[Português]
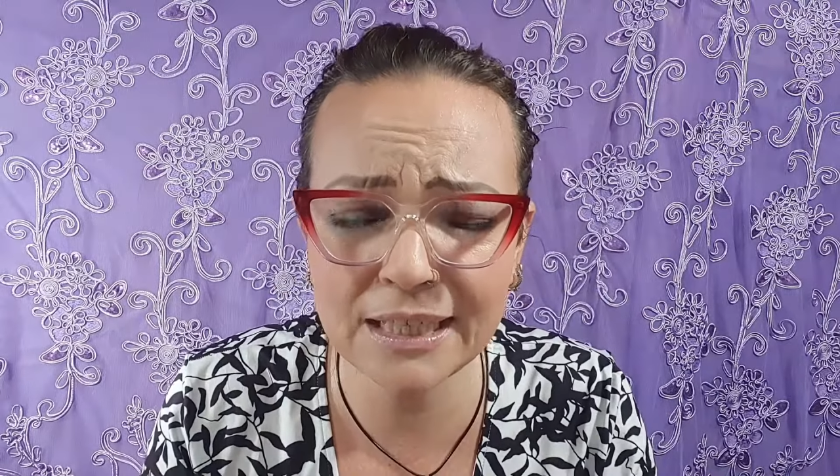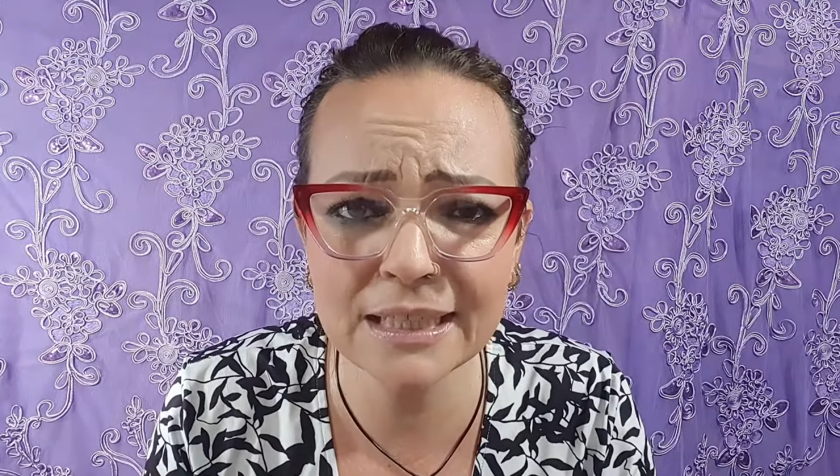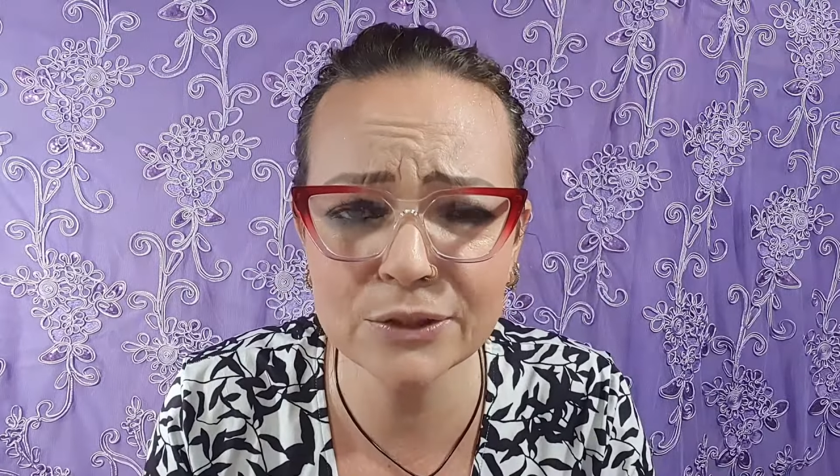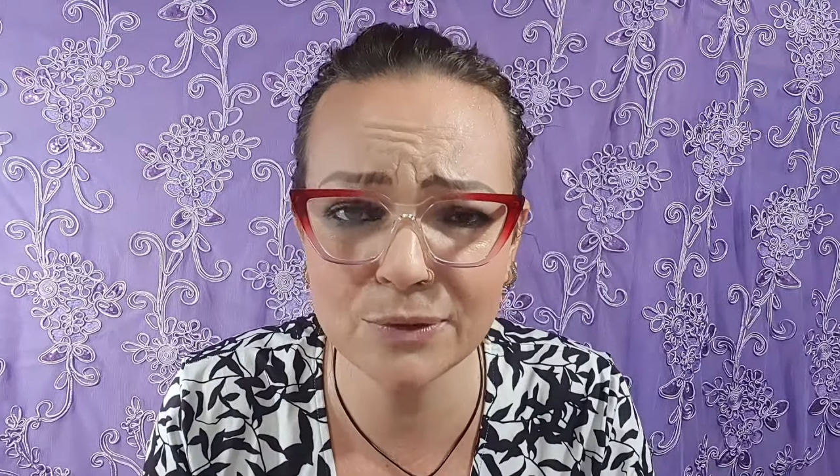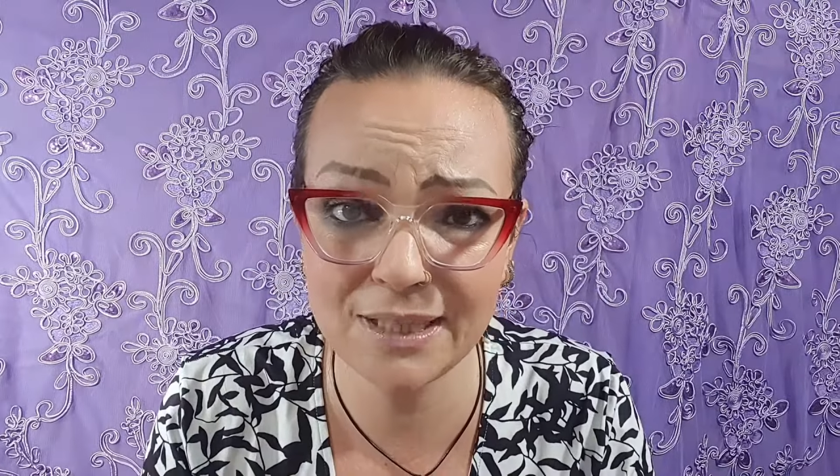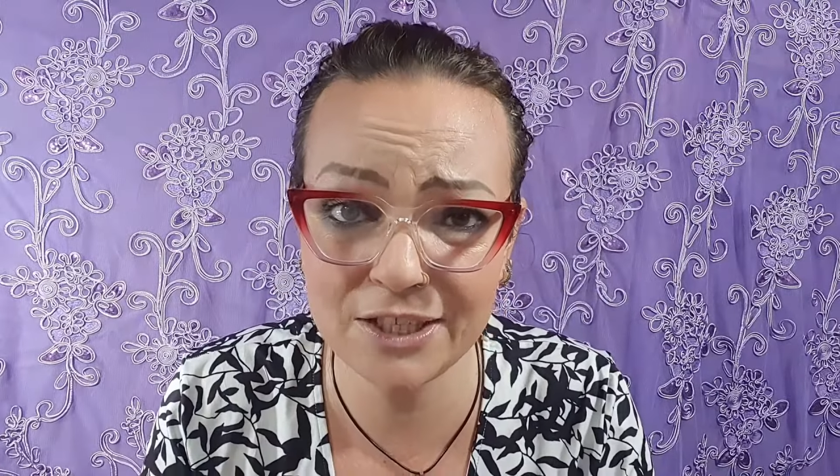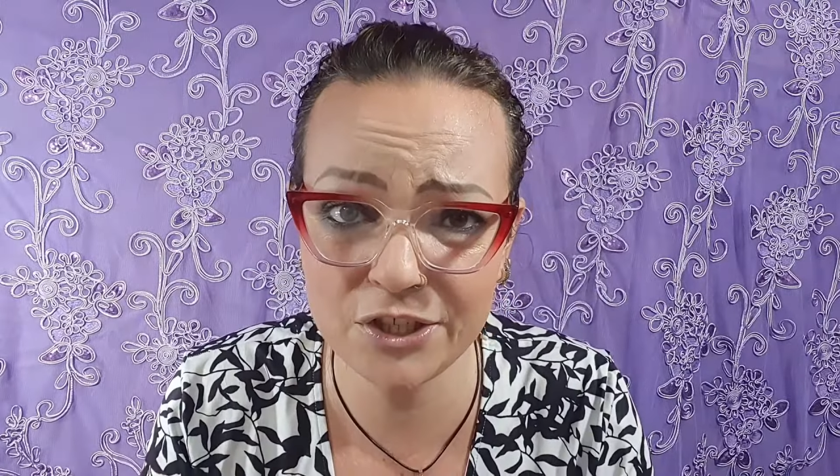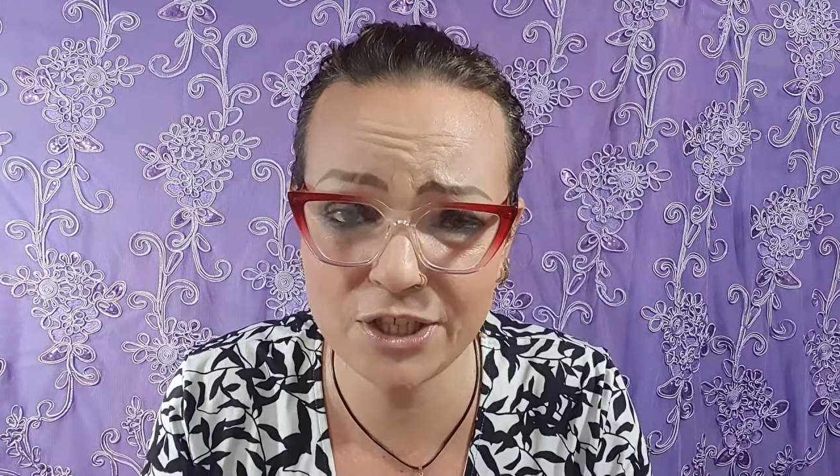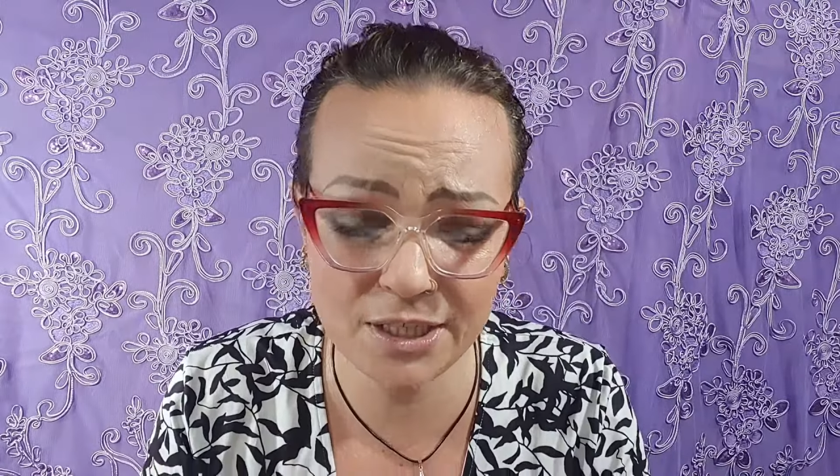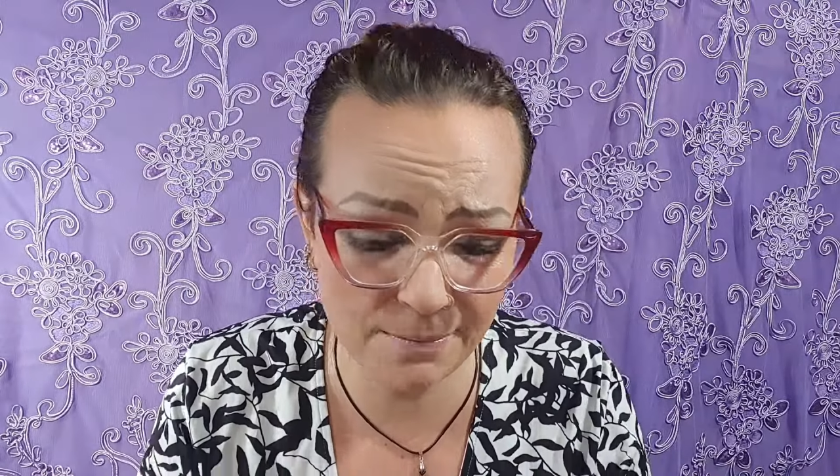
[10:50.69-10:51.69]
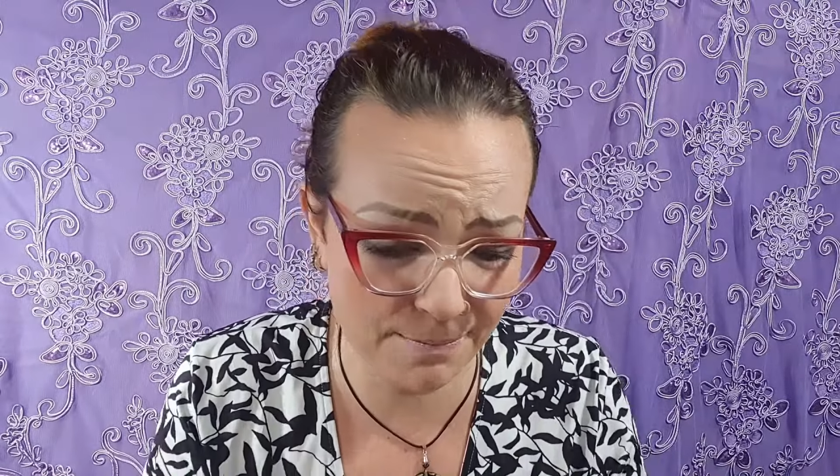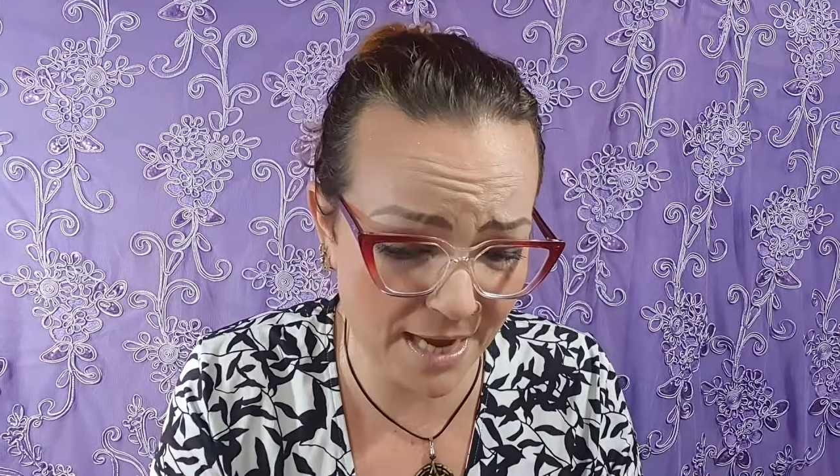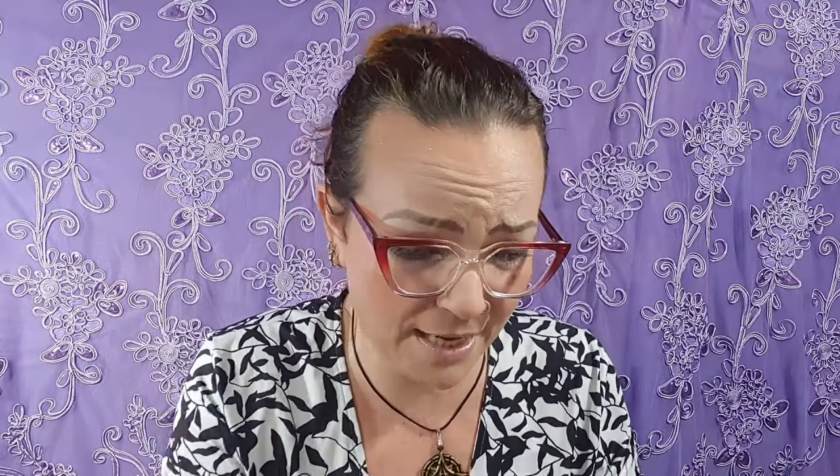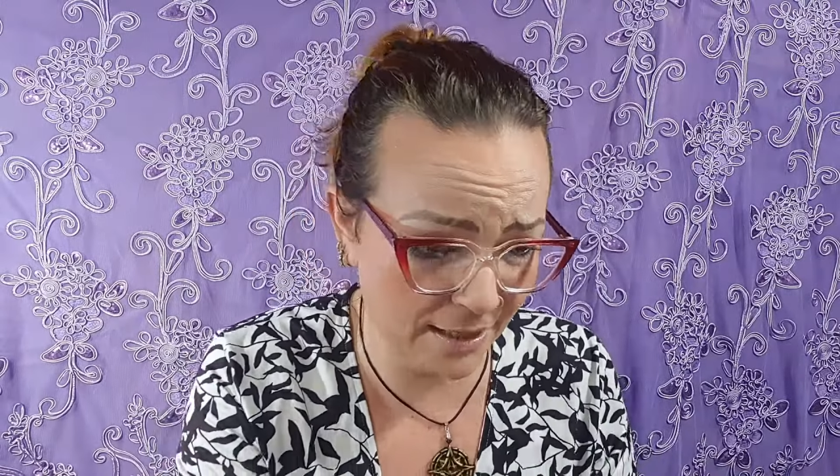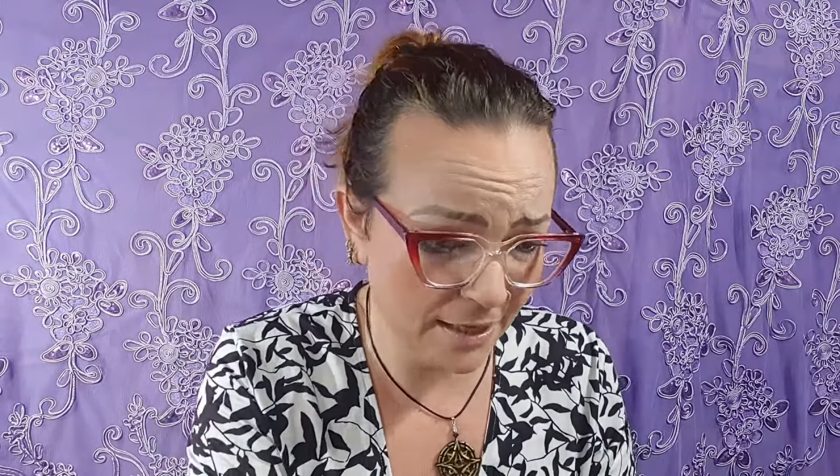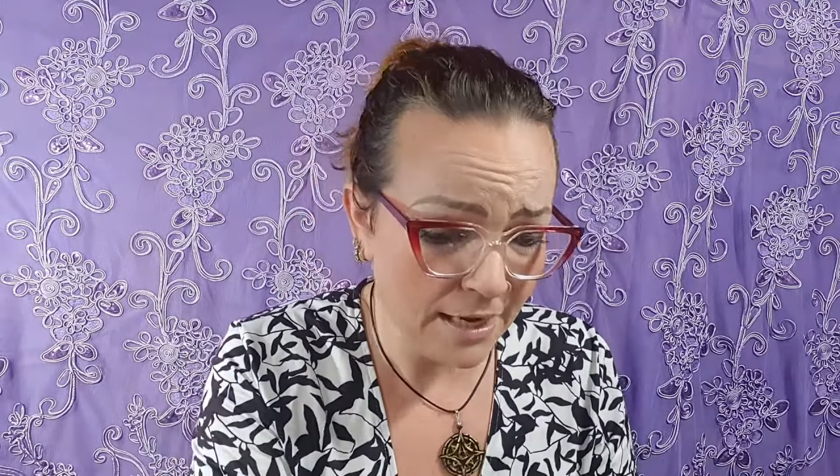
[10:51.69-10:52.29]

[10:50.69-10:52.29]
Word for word: na sua latinha, bem.